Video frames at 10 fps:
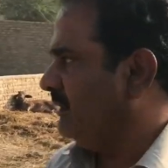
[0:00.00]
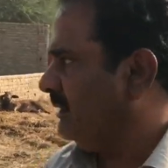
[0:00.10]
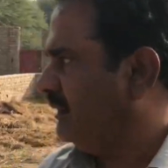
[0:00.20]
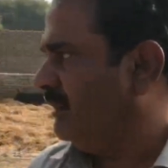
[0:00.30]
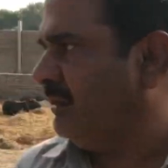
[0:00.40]

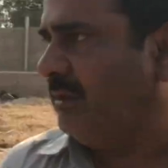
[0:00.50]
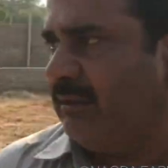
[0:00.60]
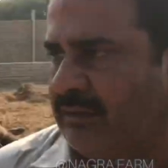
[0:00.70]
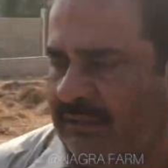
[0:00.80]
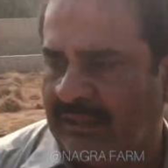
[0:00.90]
काली में
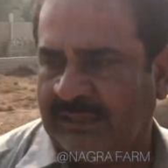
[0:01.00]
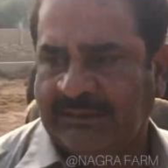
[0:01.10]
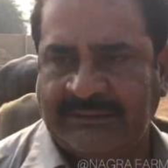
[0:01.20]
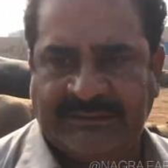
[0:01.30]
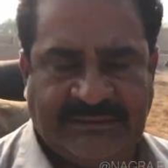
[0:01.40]
जो है ज़्यादा
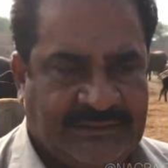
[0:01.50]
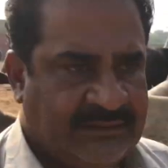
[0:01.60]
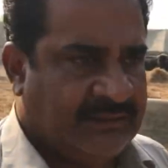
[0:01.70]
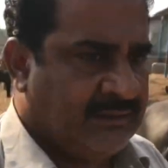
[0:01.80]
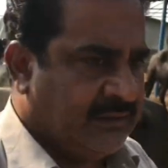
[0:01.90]
पसंद की
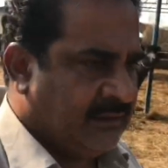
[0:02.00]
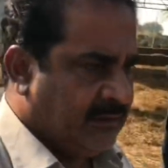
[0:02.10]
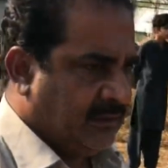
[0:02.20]
जाती है